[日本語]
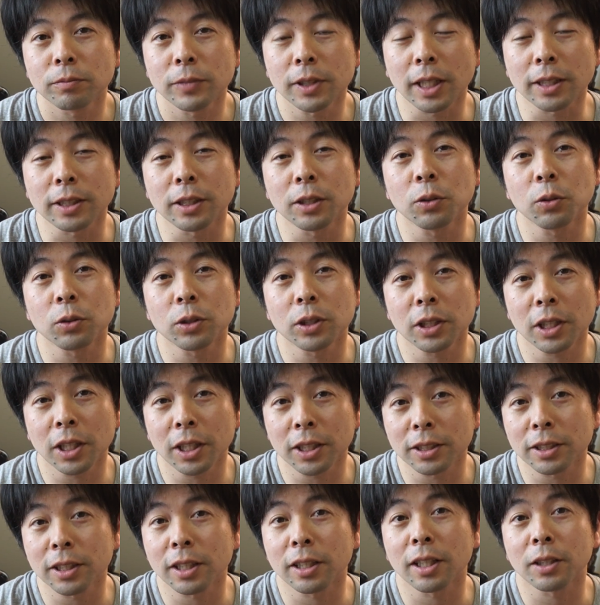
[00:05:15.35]
写真載せた
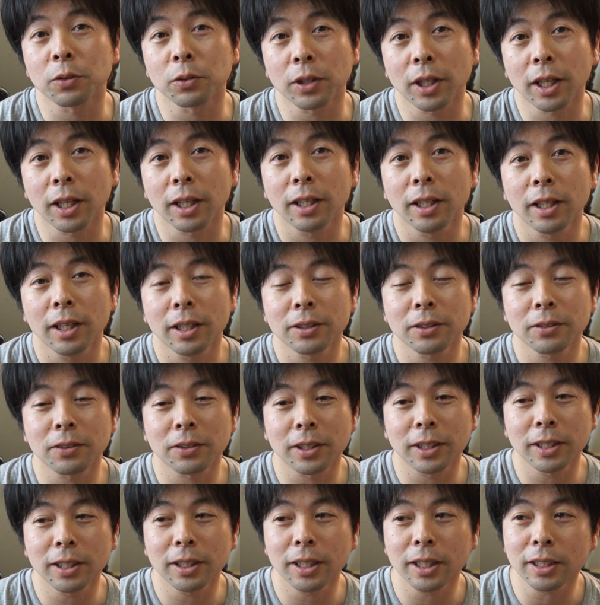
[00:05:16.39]
りしてたのでちょっと
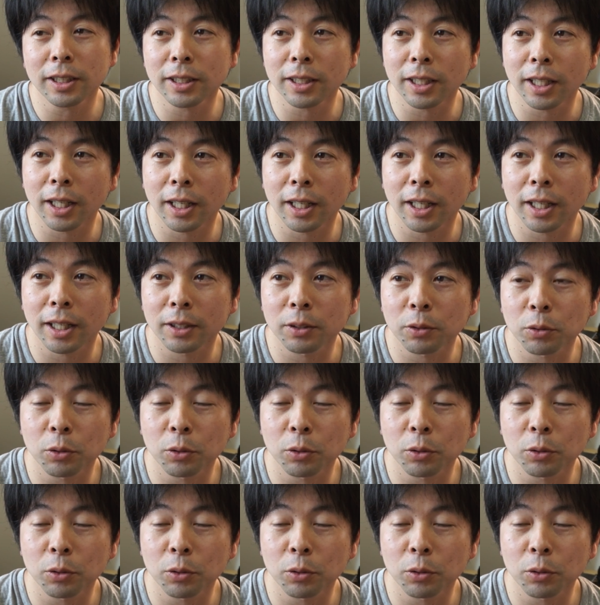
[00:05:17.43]
気になってた